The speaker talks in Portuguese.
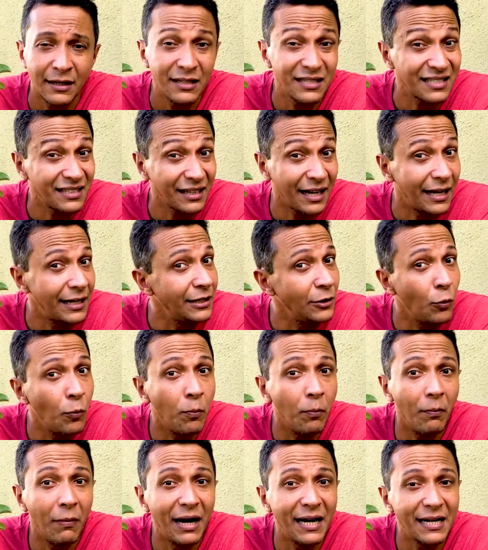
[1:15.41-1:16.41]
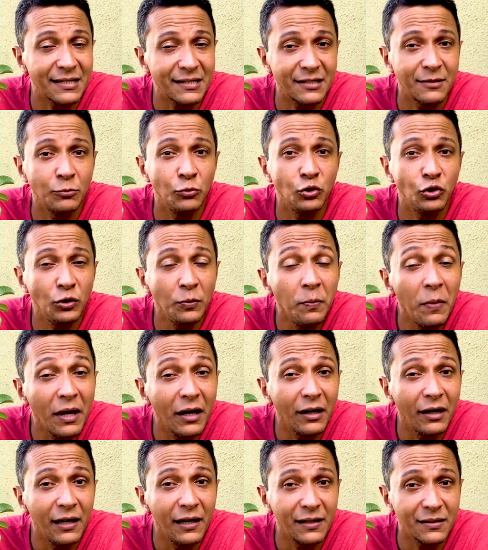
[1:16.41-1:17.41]
extrair o máximo de
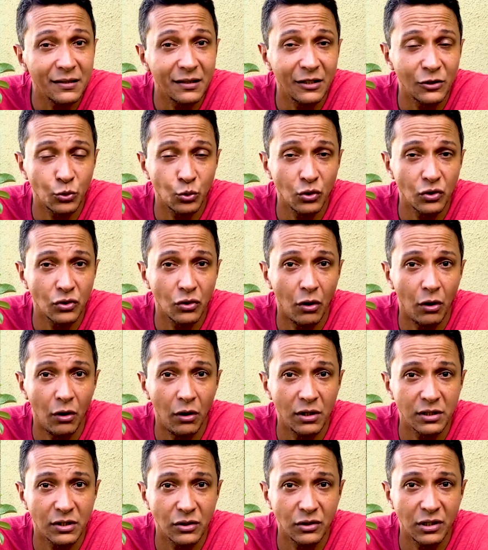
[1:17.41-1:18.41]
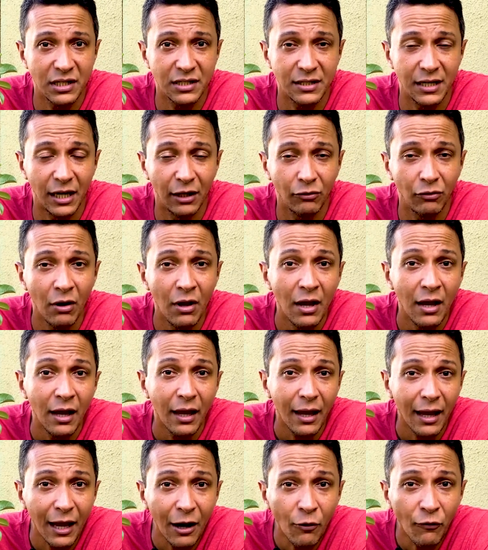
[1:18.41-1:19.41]
beleza das suas rosas do deserto.
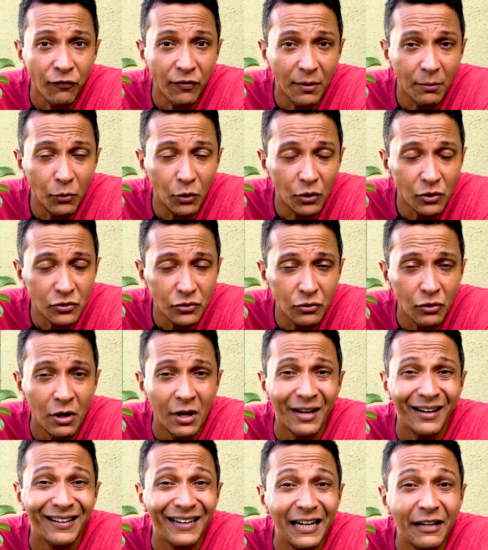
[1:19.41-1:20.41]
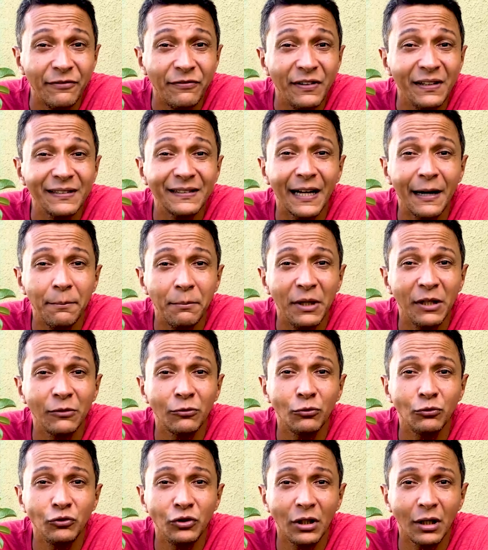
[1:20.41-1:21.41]
É o famoso
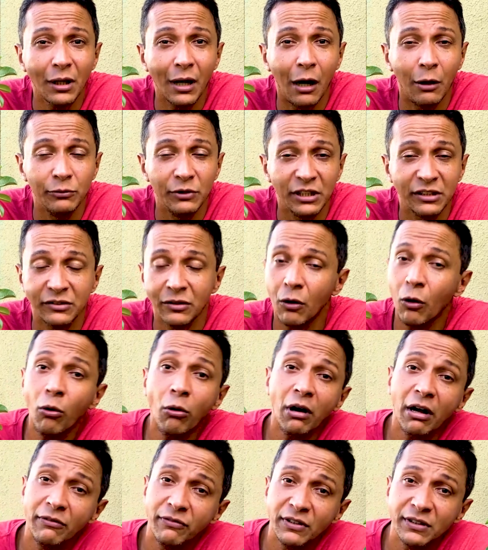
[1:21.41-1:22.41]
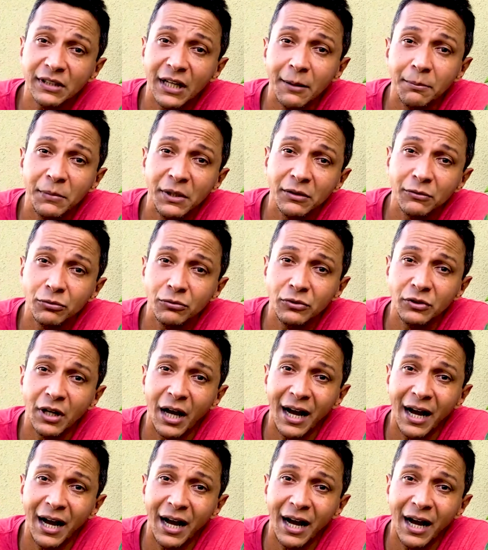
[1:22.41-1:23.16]
levantamento de caudex ou levantamento de